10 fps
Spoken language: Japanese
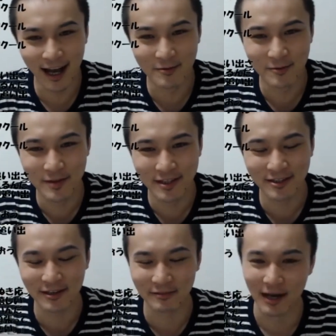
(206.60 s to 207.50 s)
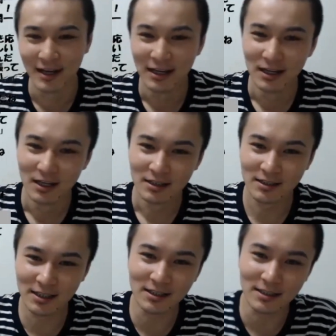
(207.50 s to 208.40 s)
ラブミードゥはやっぱ
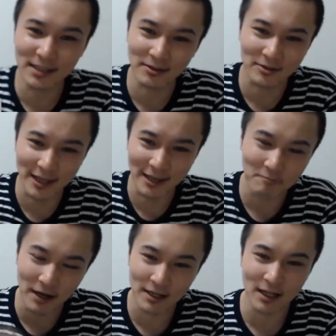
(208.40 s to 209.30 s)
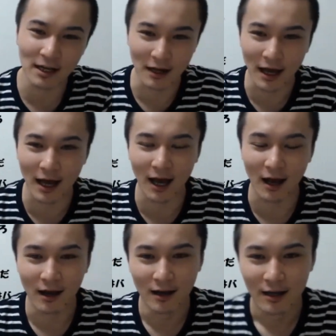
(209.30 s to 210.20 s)
人生の先輩だか
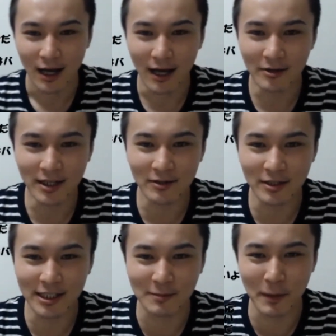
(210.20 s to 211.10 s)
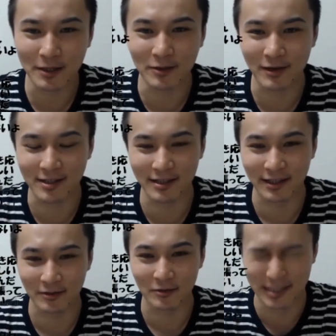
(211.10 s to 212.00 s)
らある程度リスペクトはしてん
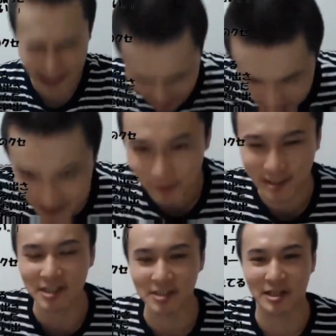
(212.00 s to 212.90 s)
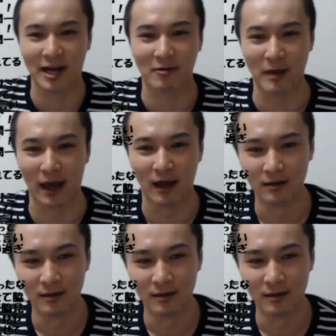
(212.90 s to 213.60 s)
だけど1ミリも信じてないごめん